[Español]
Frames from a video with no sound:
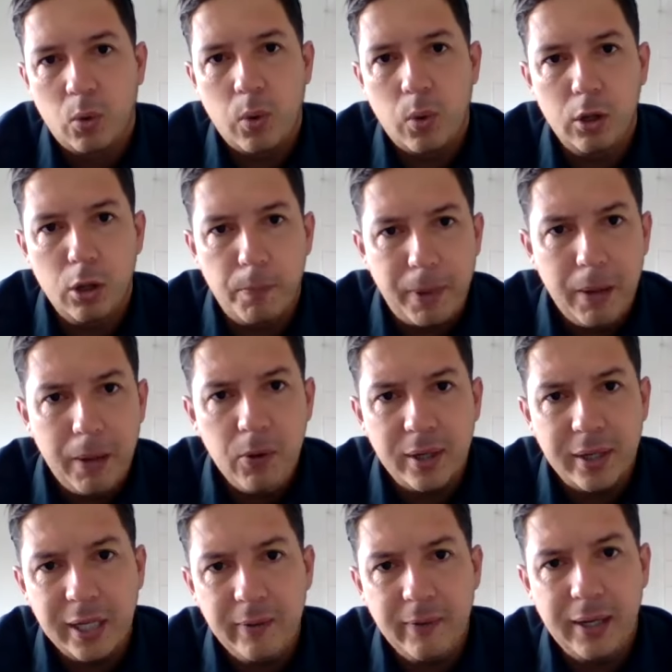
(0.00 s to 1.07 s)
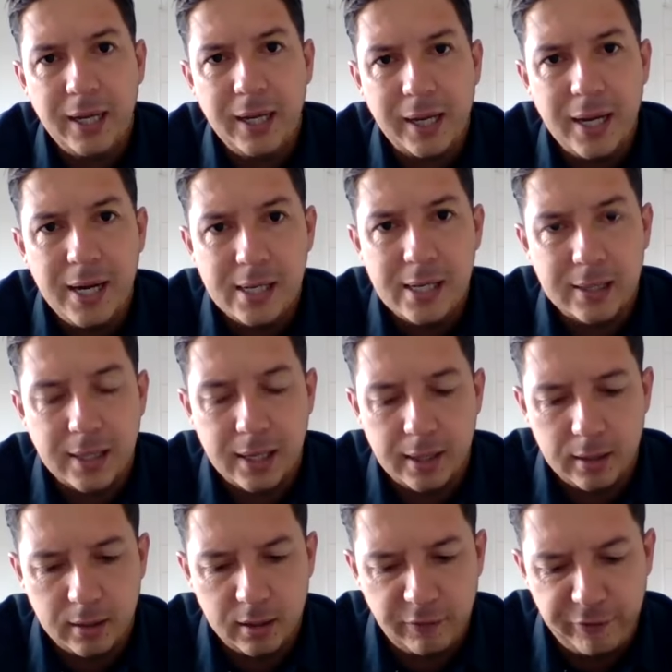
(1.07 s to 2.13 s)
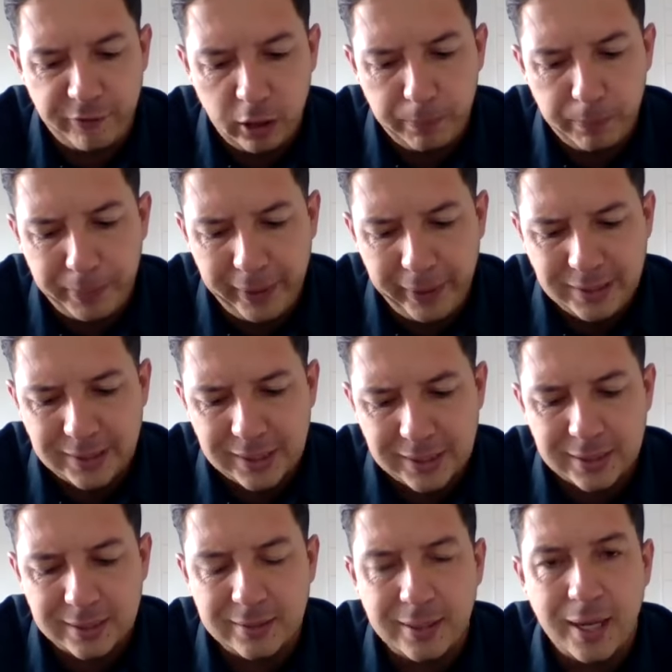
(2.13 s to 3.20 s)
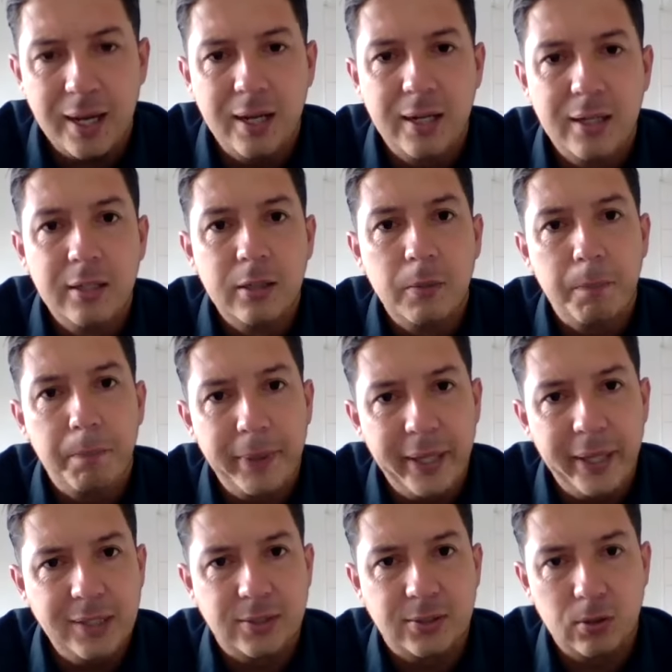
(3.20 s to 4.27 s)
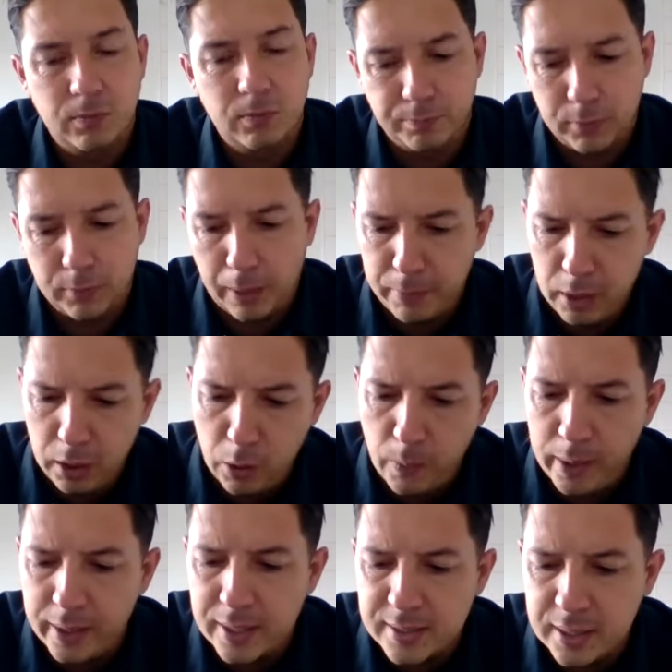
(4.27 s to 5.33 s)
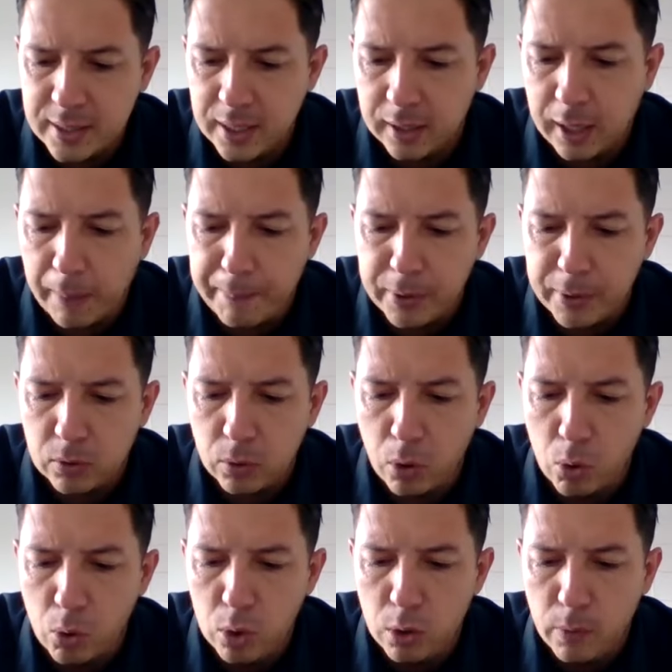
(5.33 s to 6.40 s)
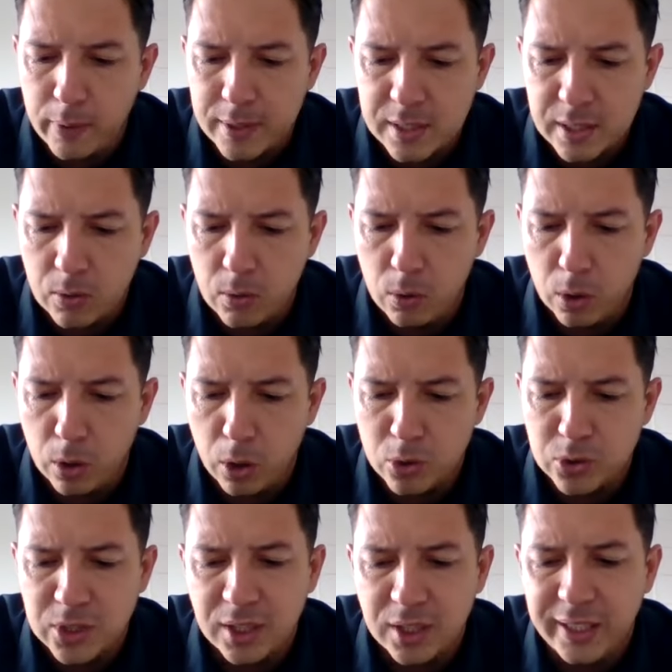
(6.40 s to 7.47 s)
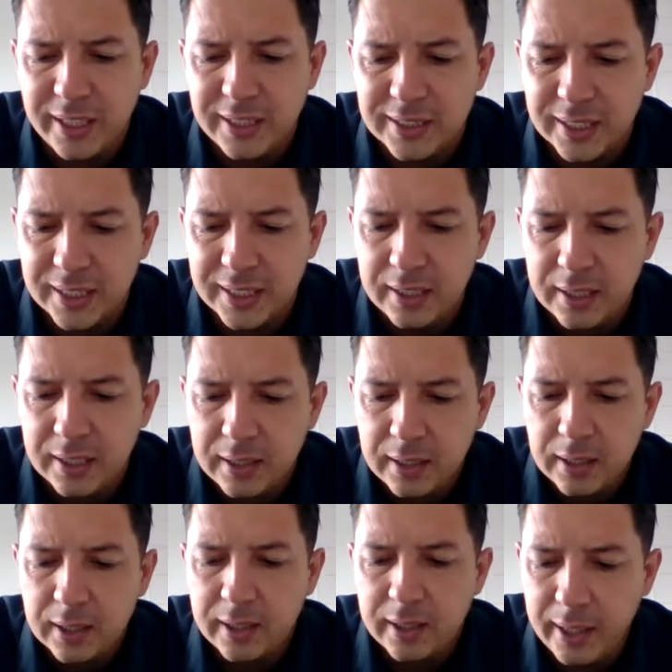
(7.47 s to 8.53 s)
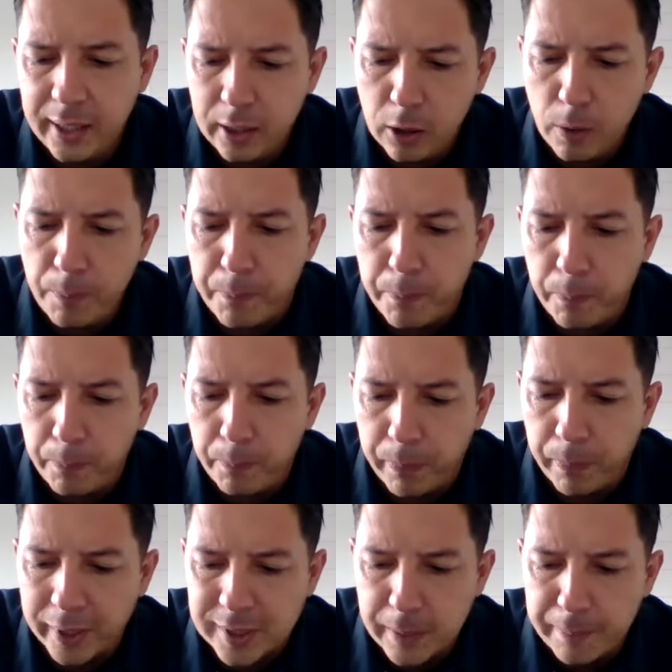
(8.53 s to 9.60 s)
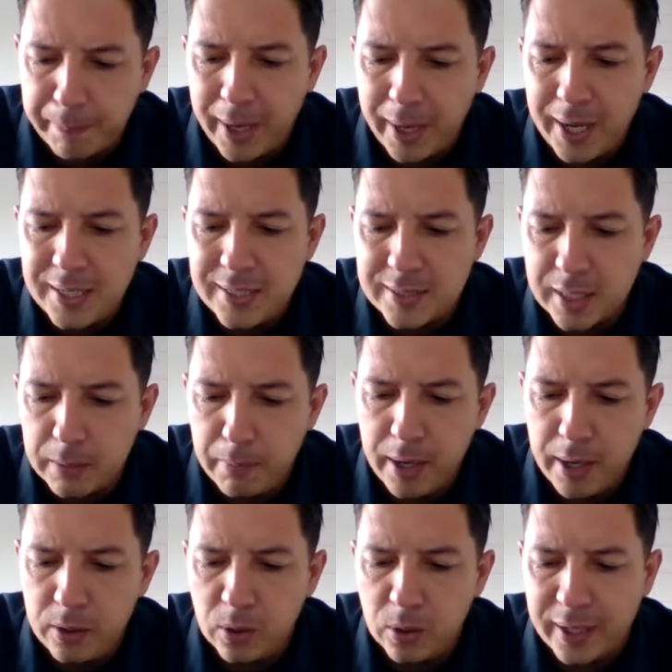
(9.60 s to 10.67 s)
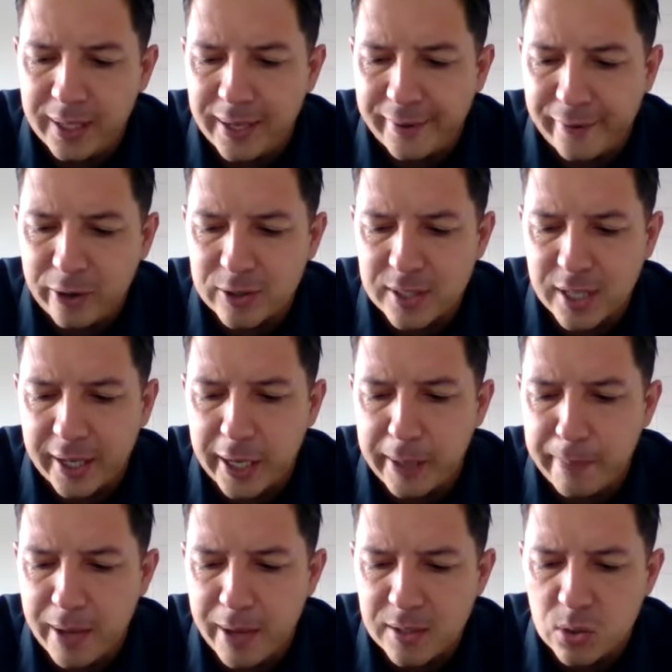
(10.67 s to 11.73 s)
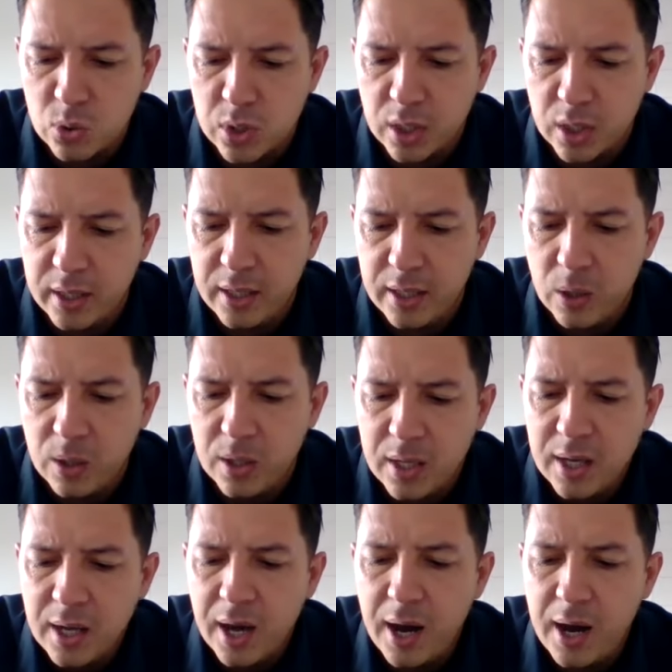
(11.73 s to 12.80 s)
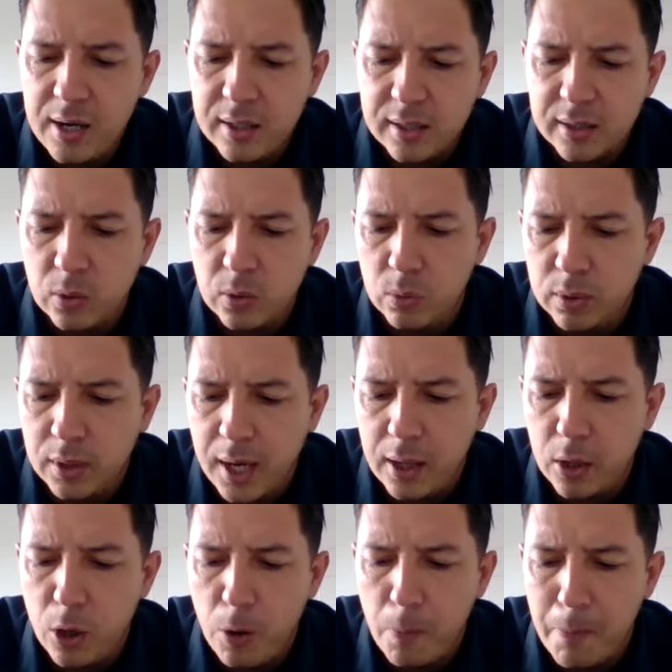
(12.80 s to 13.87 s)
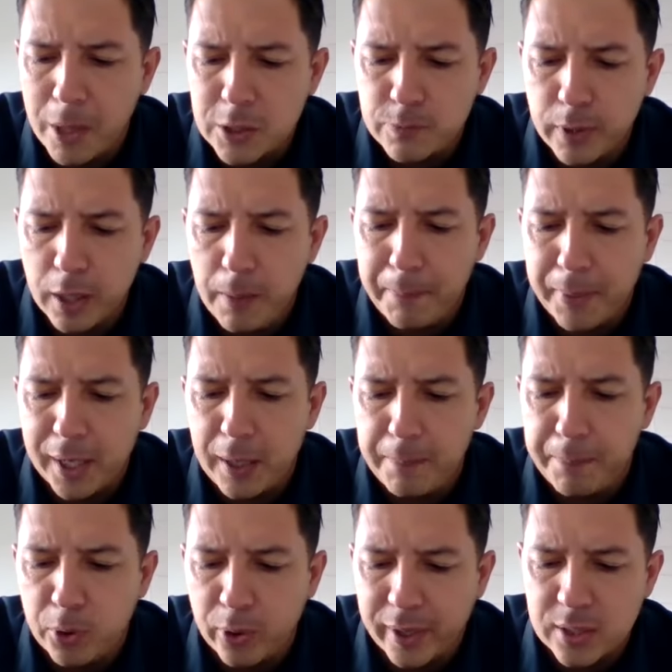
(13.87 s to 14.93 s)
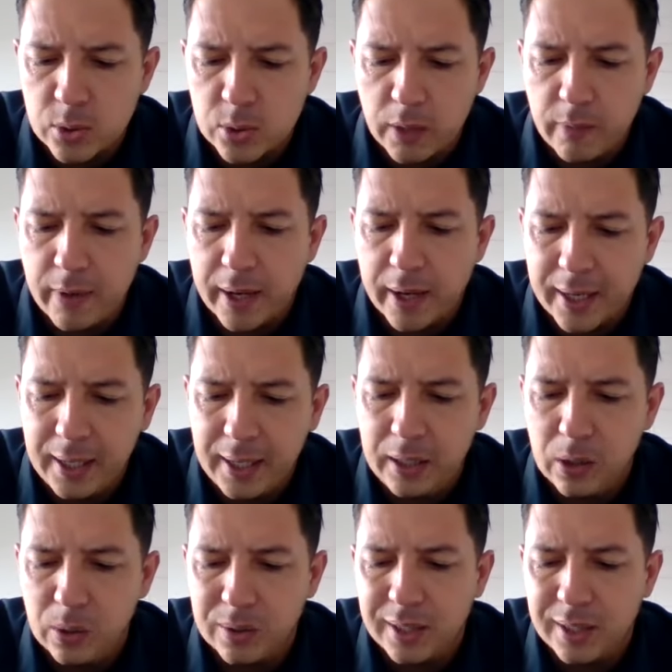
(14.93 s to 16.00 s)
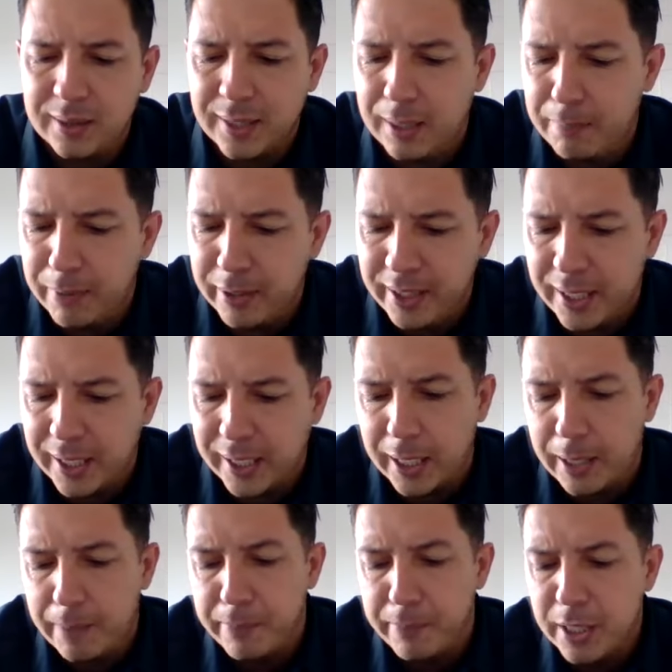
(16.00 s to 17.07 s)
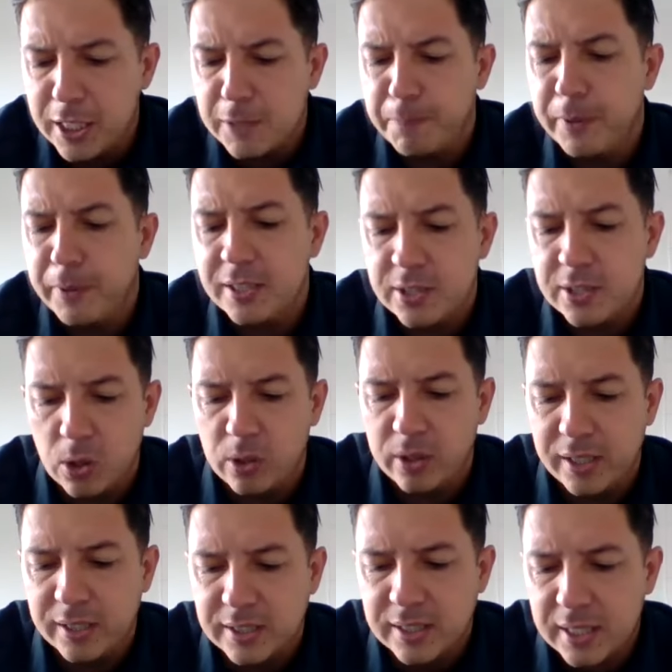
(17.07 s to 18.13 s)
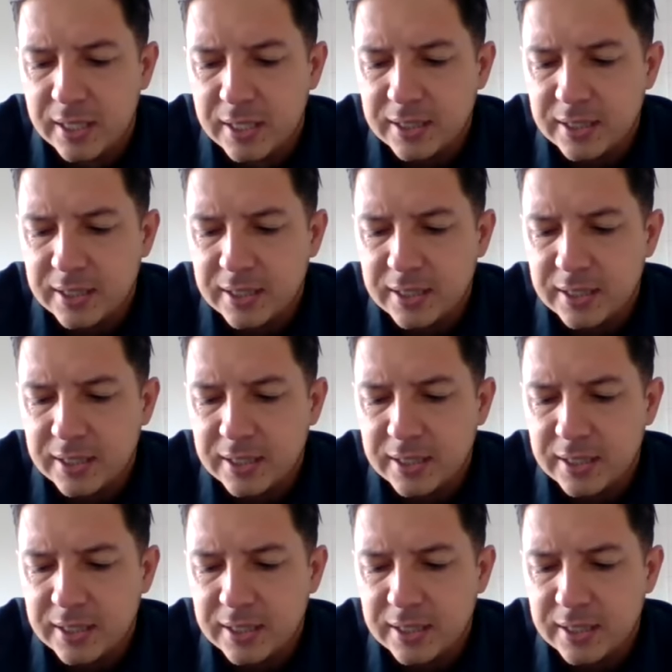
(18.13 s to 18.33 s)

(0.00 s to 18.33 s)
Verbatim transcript: Cuando Pablo escribe la carta de Filipenses está preso. También lo va a decir el capítulo 1, versículo 12 y 13. Quiero que sepáis, hermanos, que las cosas que me han sucedido han redundado más bien para el progreso del Evangelio, de tal manera que mis prisiones